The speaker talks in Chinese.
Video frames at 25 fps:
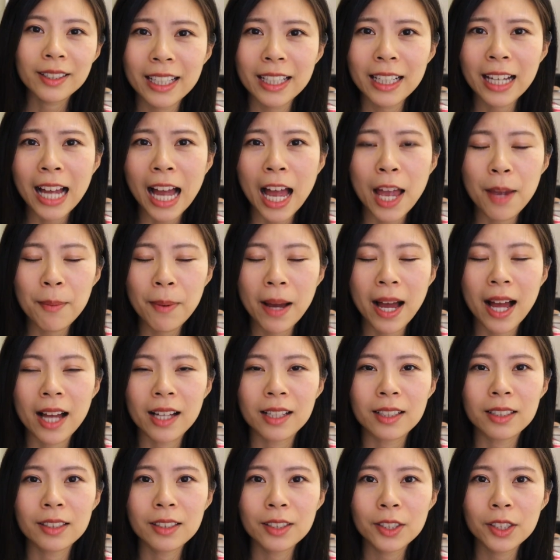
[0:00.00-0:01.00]
一开
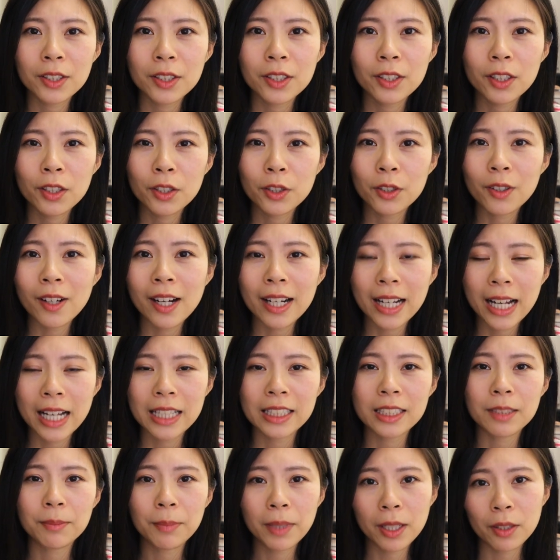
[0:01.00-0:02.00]
盘又要
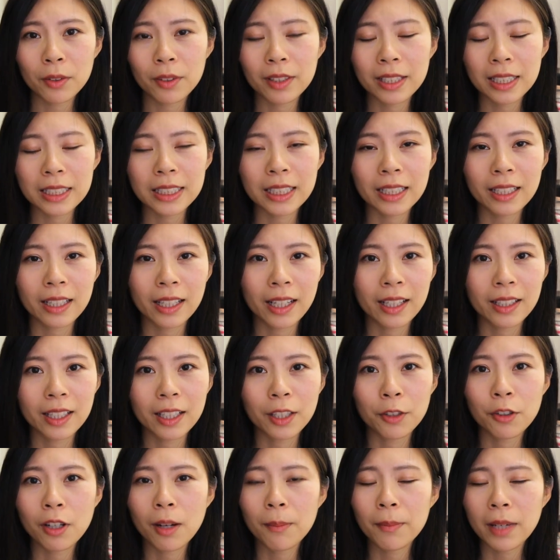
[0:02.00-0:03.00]
开始面对那些跌
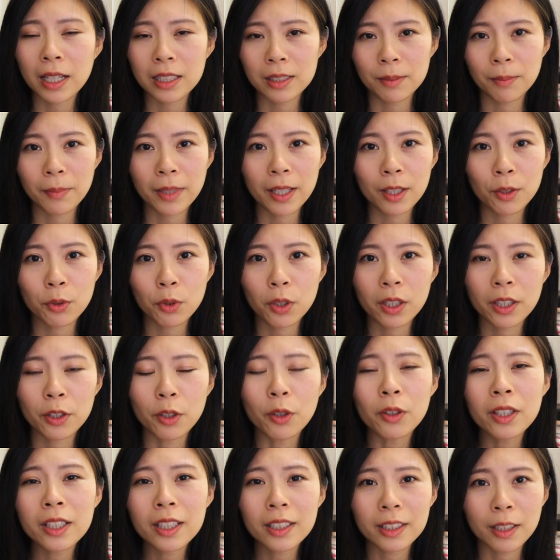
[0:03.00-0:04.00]
停，又要开始面对
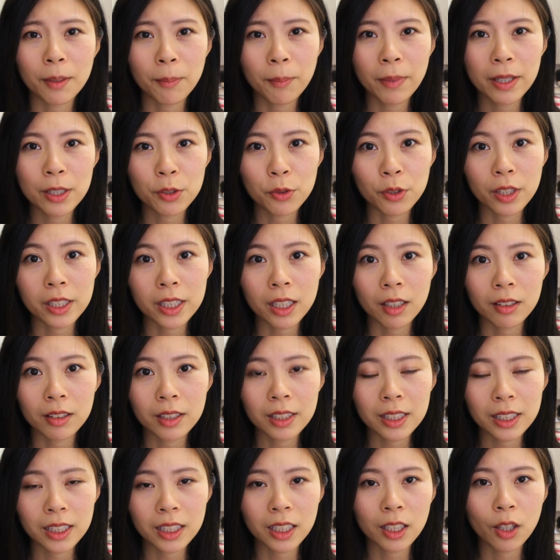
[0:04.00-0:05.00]
有可能被追缴
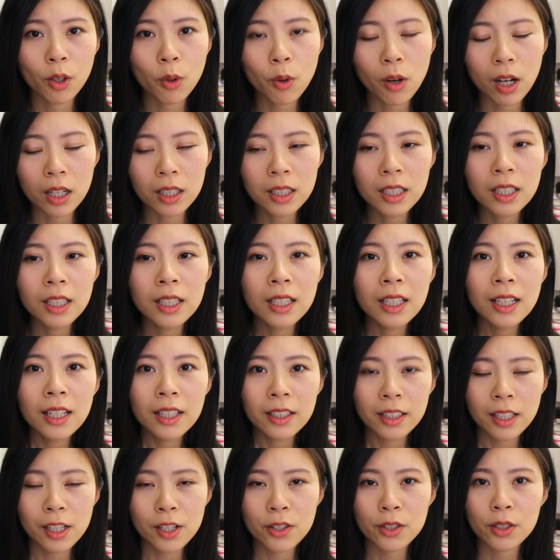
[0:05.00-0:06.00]
的情况。
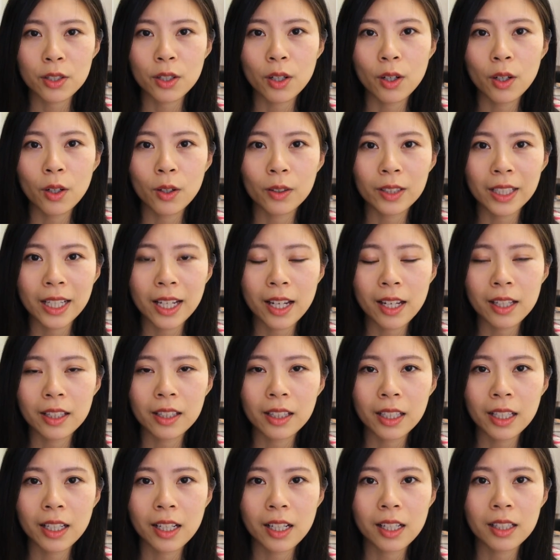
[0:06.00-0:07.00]
那时候
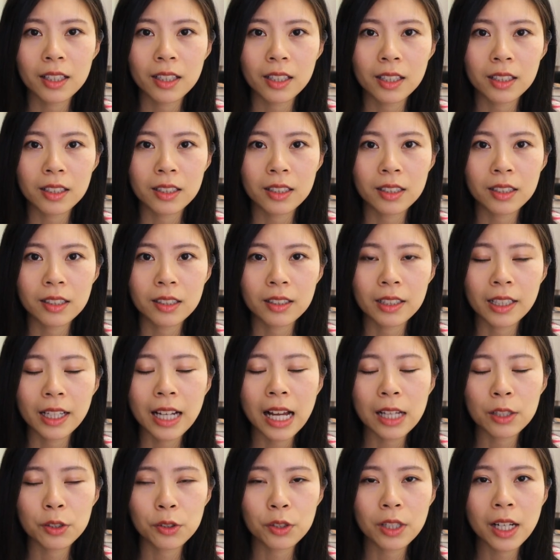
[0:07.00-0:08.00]
天天的，你
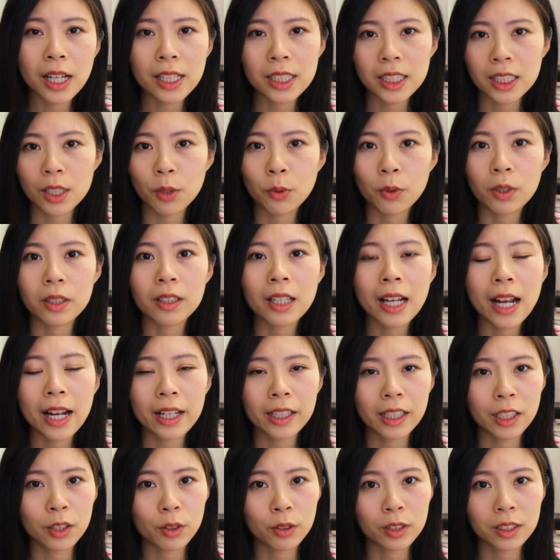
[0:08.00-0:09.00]
看你去看新闻，它
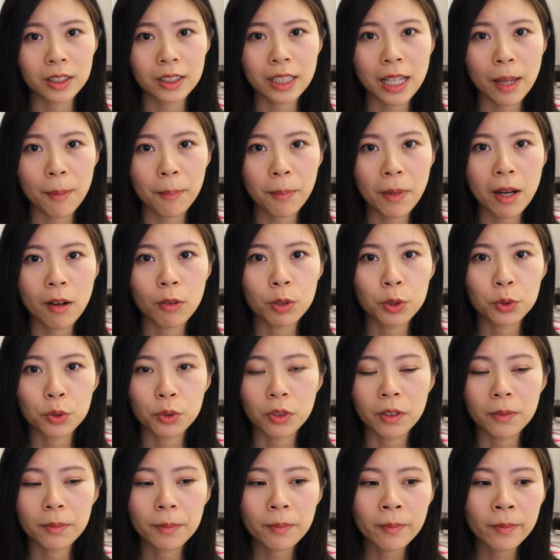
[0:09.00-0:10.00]
一定都是在报
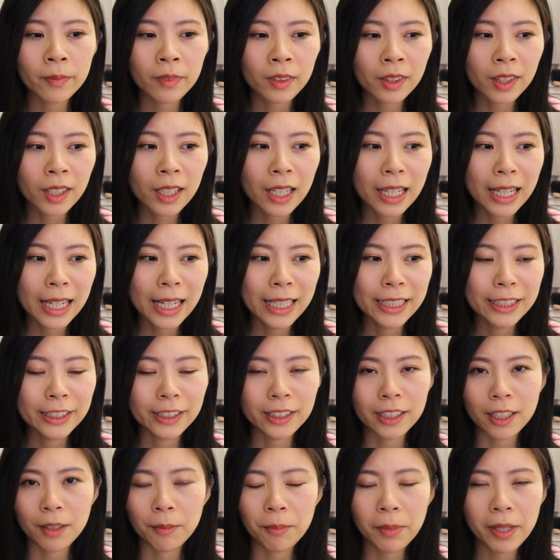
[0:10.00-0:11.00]
说，
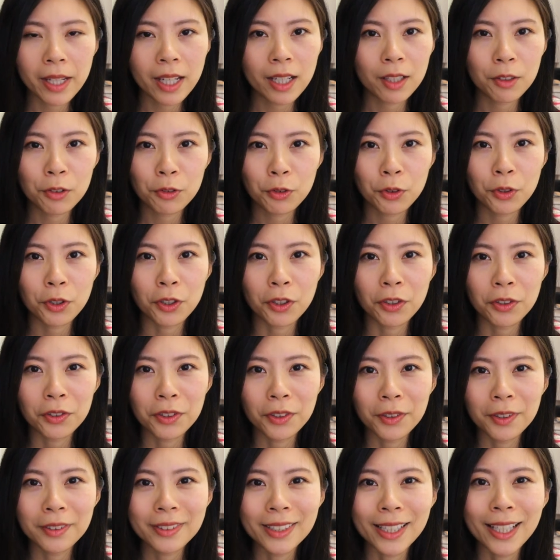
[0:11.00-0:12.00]
整片绿油
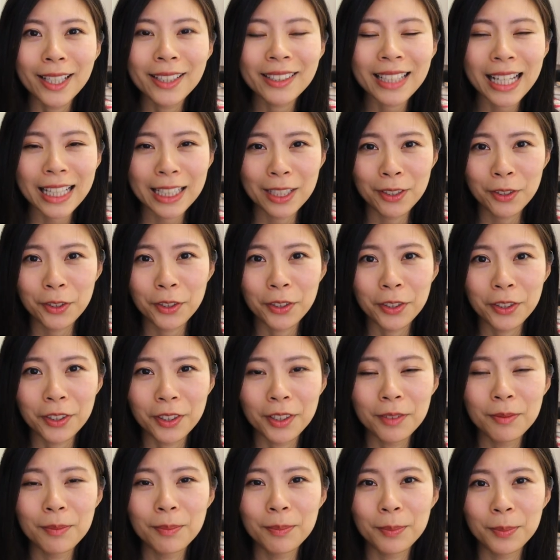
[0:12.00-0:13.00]
油。然后它的绿油
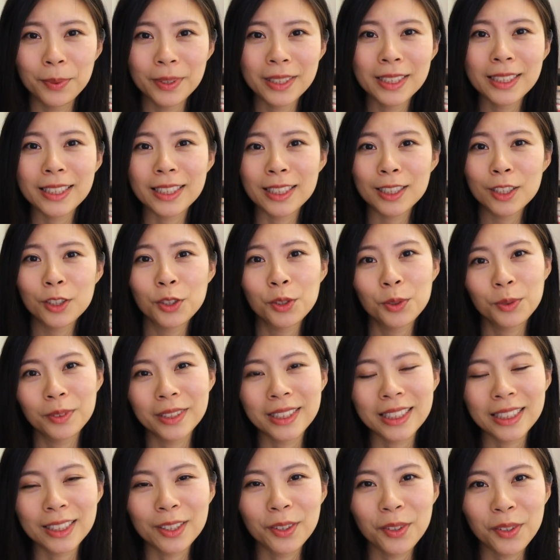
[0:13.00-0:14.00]
油不是只是数
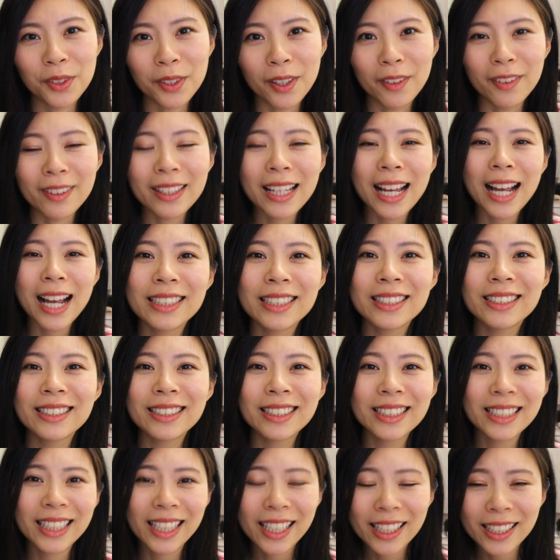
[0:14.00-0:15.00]
字绿哦，
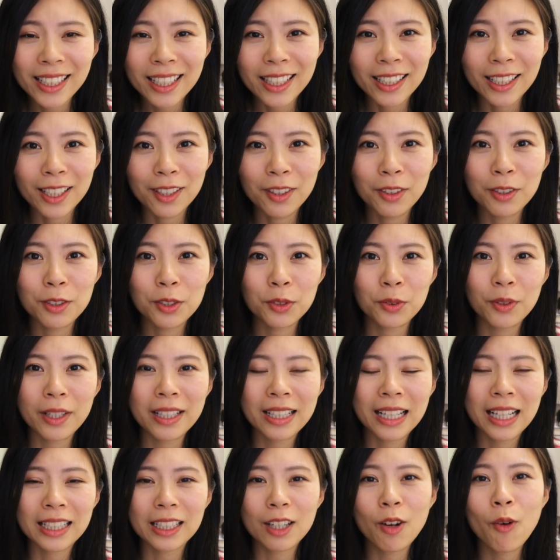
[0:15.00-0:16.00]
是跌停的绿，所
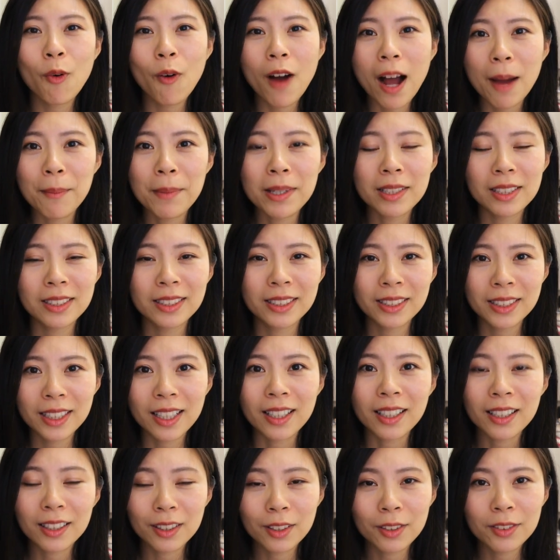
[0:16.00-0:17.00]
以它的画面是
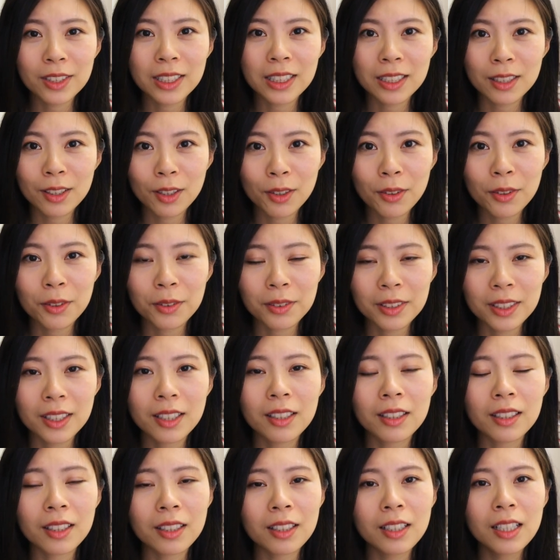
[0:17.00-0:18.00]
整个都是绿
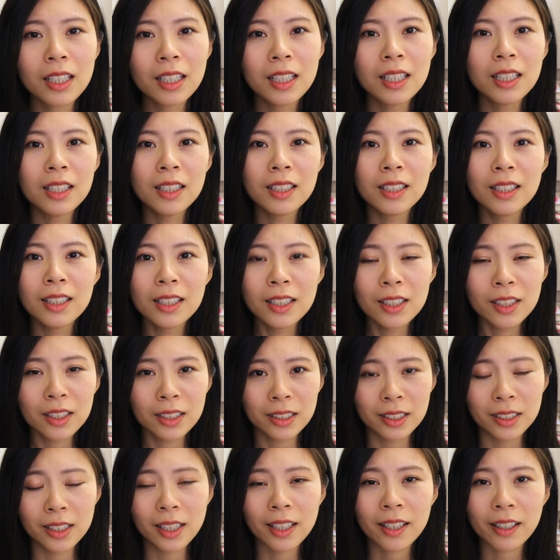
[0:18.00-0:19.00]
色的，
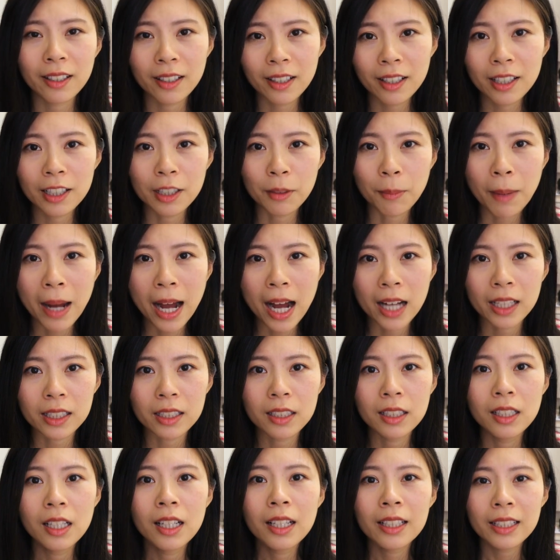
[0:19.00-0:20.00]
是很可怕
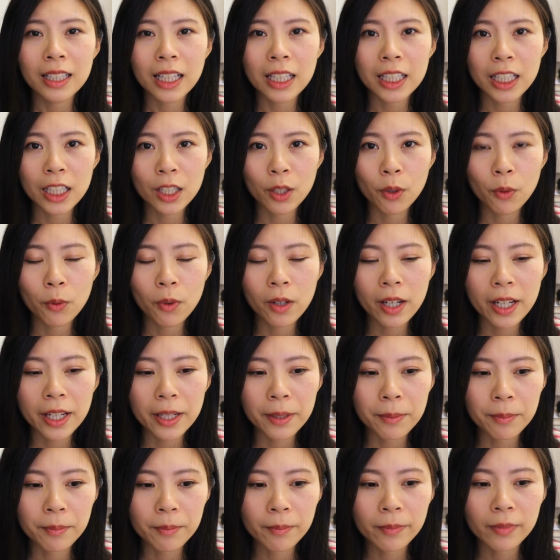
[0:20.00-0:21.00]
的。那因
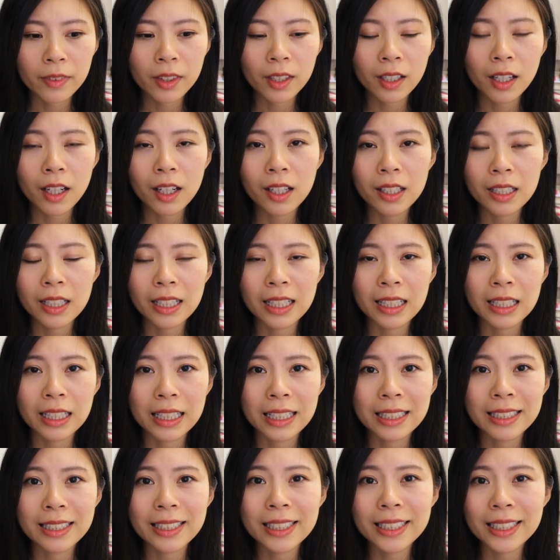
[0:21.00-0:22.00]
为二零
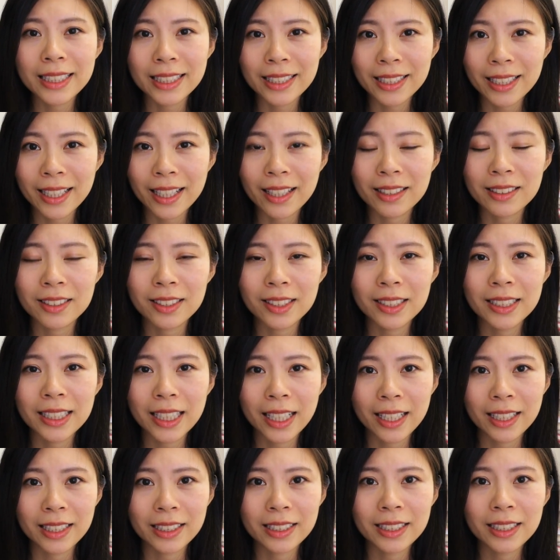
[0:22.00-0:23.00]
零七年之
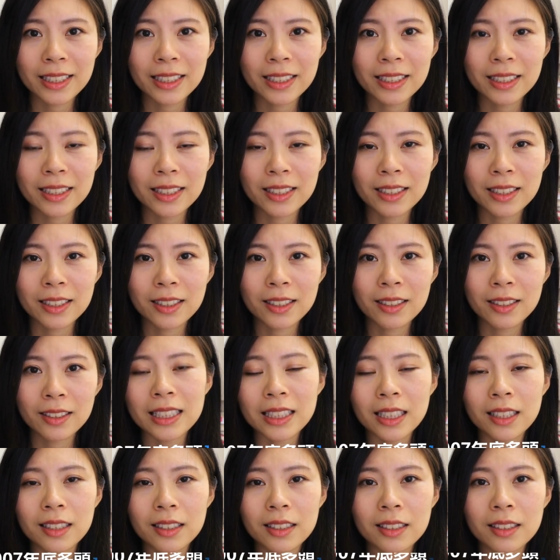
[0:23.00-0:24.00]
前已经是大
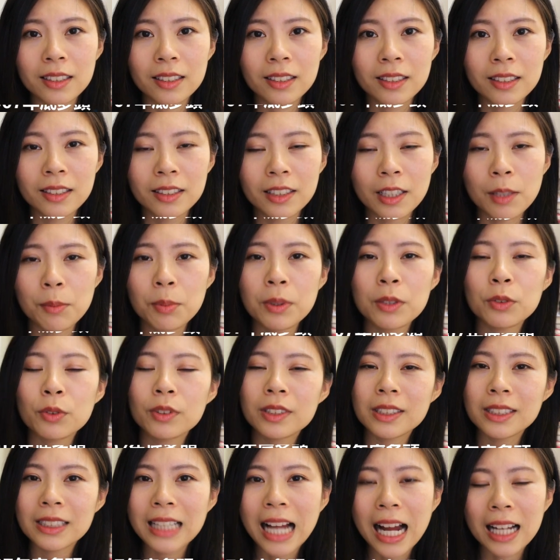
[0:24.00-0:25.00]
涨了，也不能
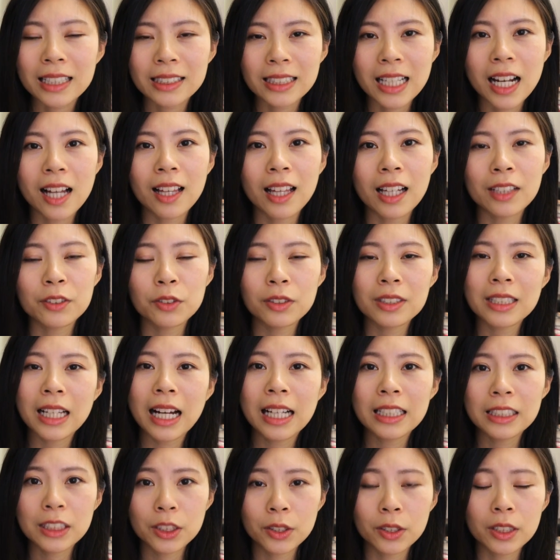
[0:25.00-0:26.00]
说是大涨了，就是
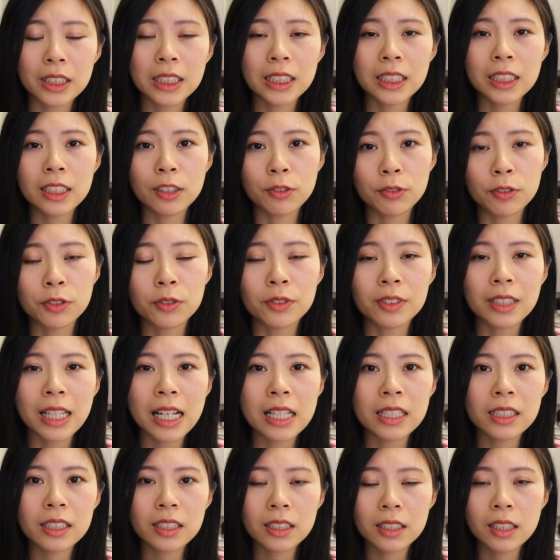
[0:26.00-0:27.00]
当然是有起起伏伏，
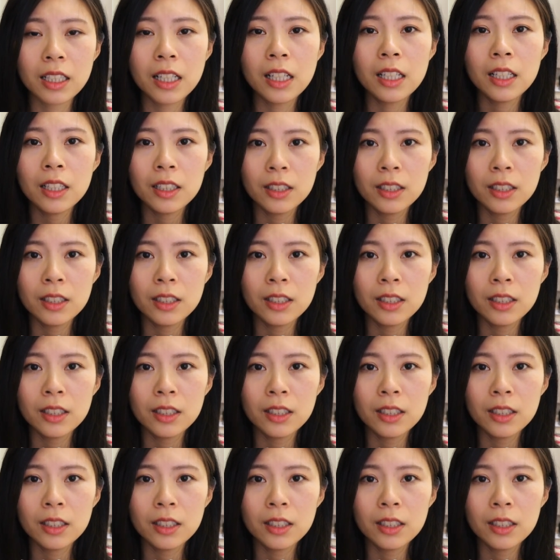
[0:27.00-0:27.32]
但是。